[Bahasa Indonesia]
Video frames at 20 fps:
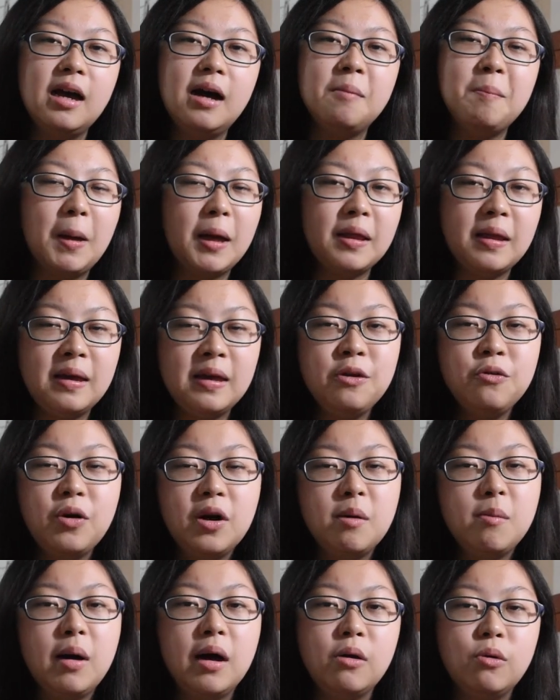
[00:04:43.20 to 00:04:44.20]
eh, maknanya
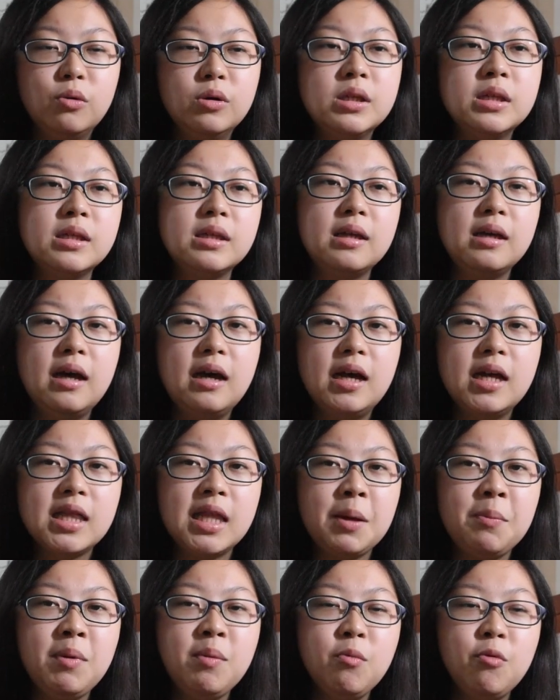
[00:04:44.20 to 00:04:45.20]
juga bagus
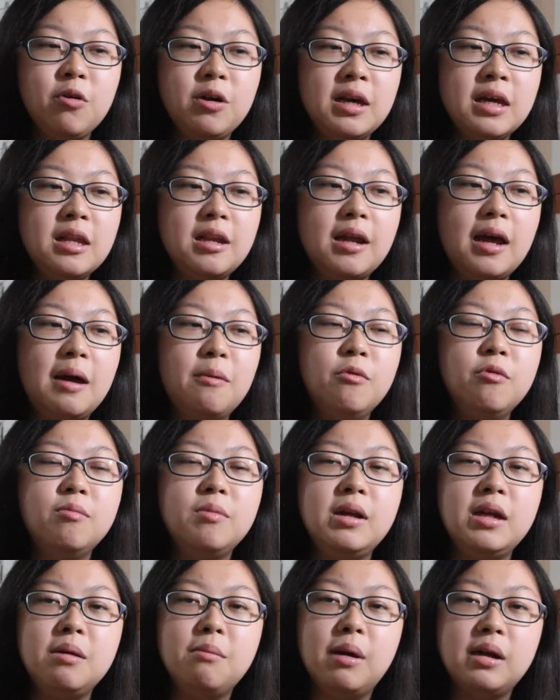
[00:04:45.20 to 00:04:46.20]
tapi mungkin kamu
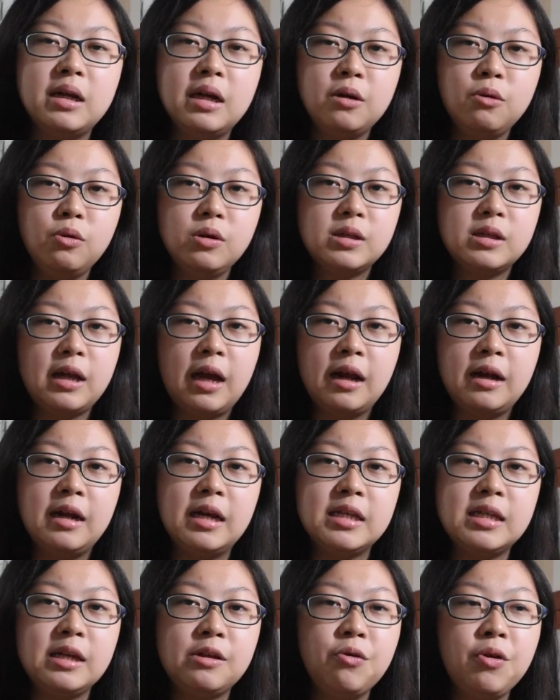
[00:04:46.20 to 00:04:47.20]
mending baca dulu
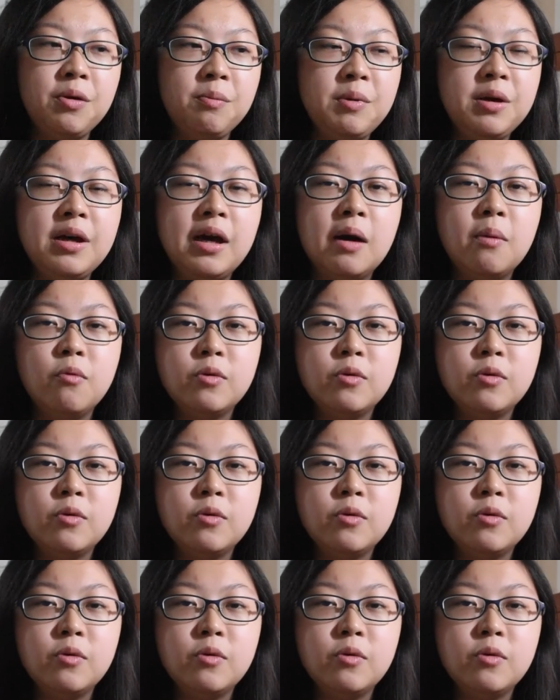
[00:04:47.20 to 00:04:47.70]
Stardust itu lebih nggak